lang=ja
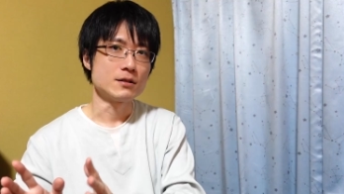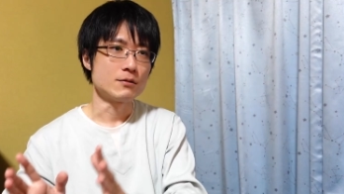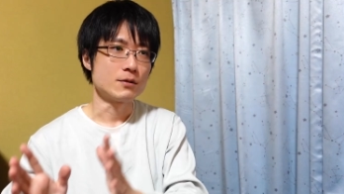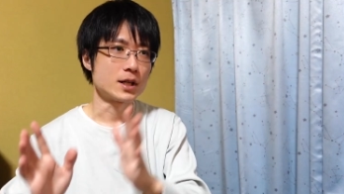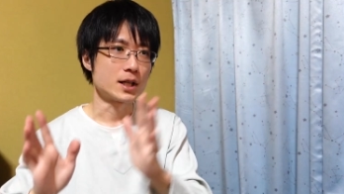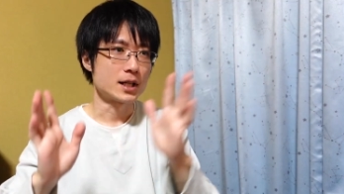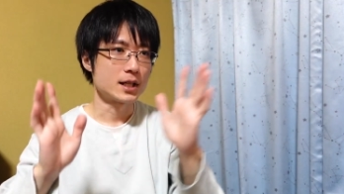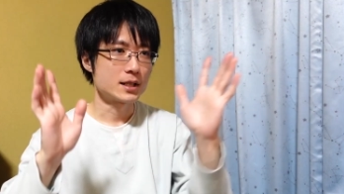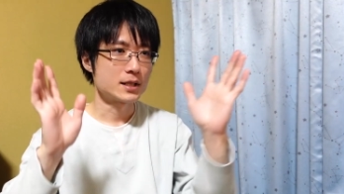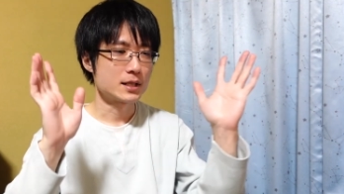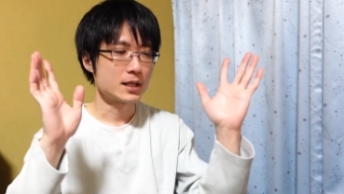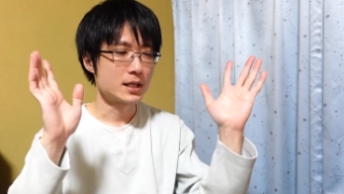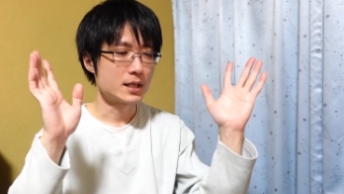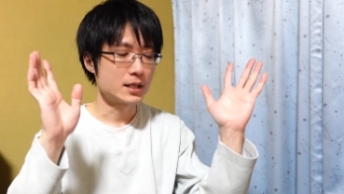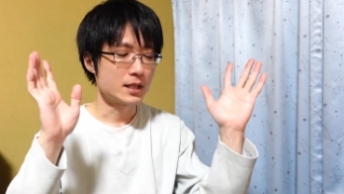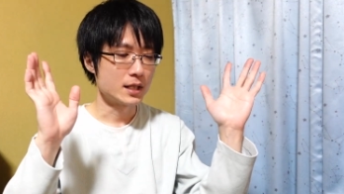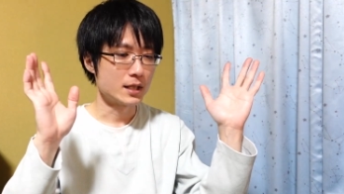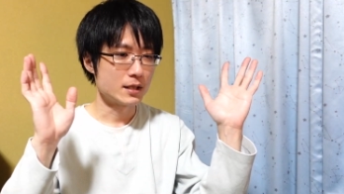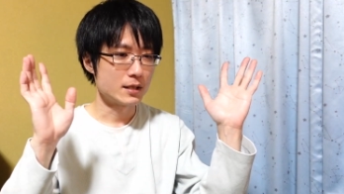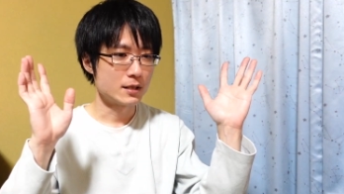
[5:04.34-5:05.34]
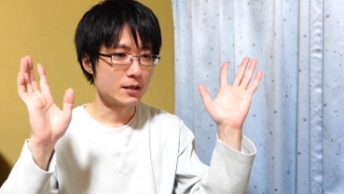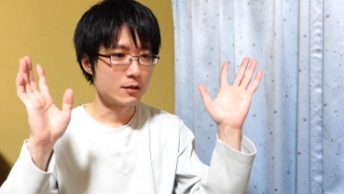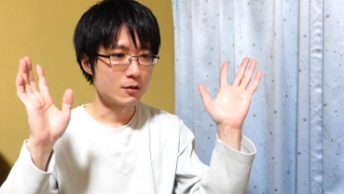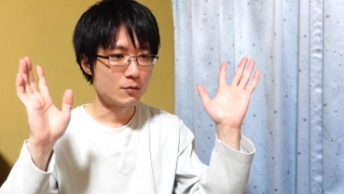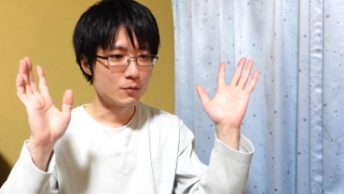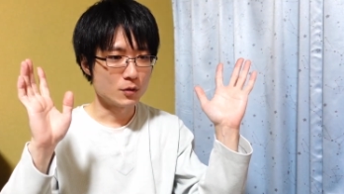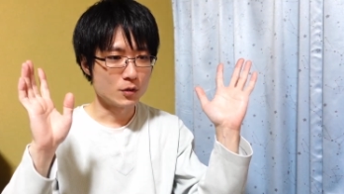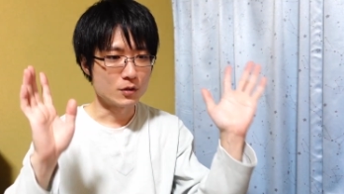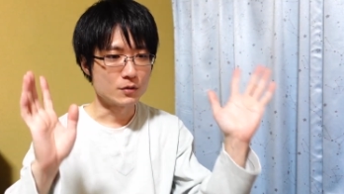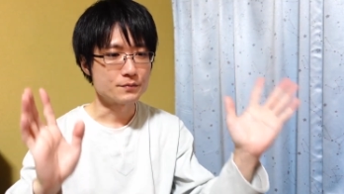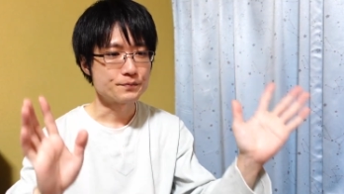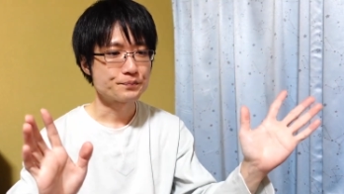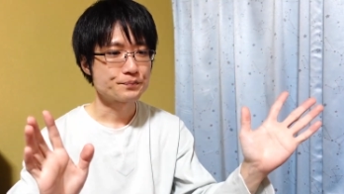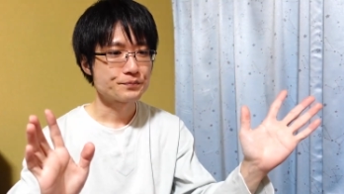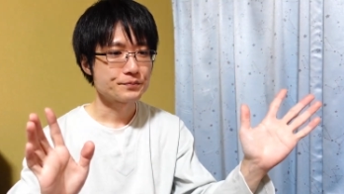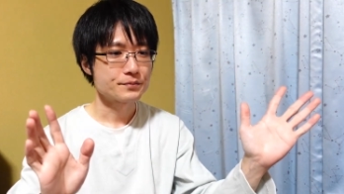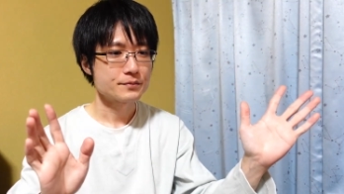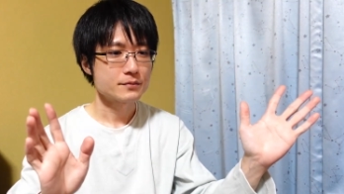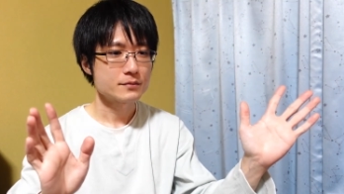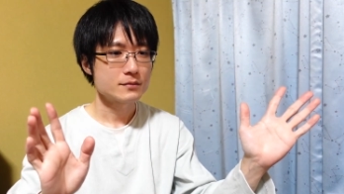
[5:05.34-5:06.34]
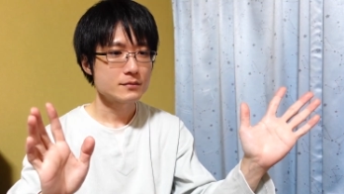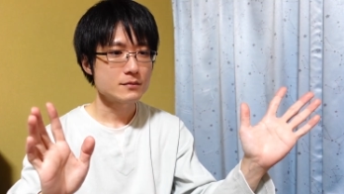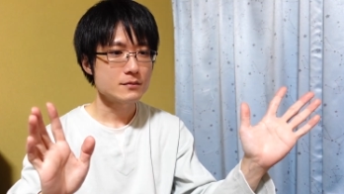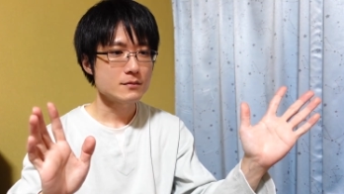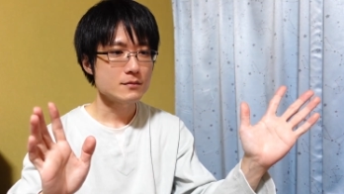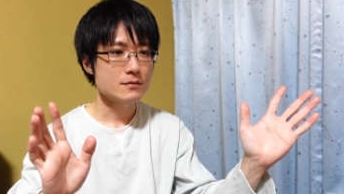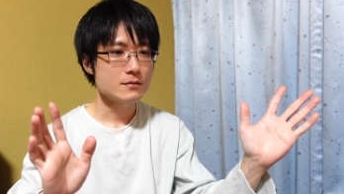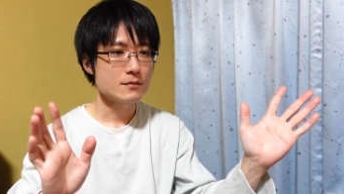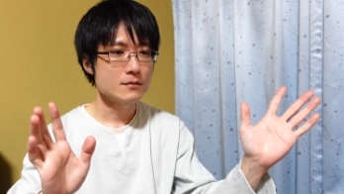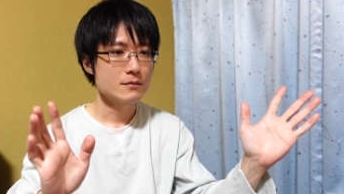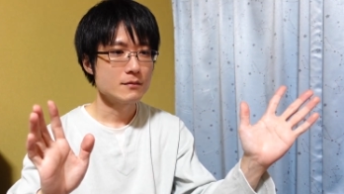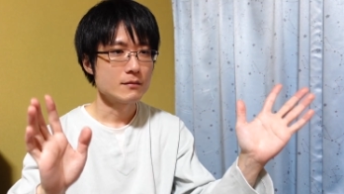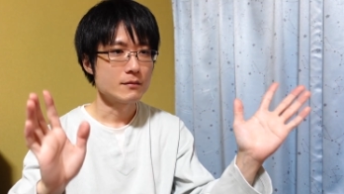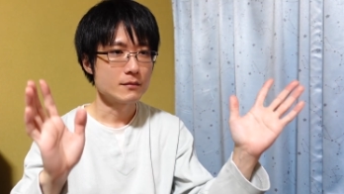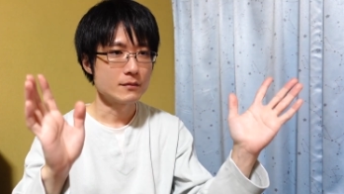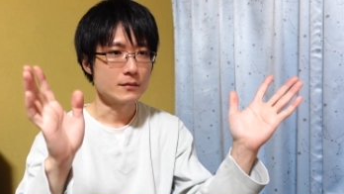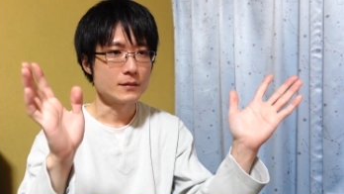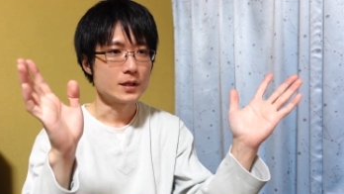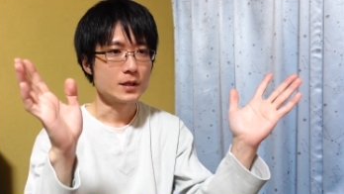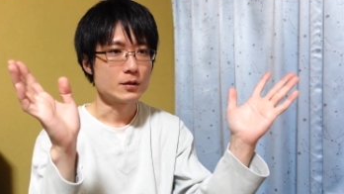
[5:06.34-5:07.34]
いうのはわからないけれども、うん、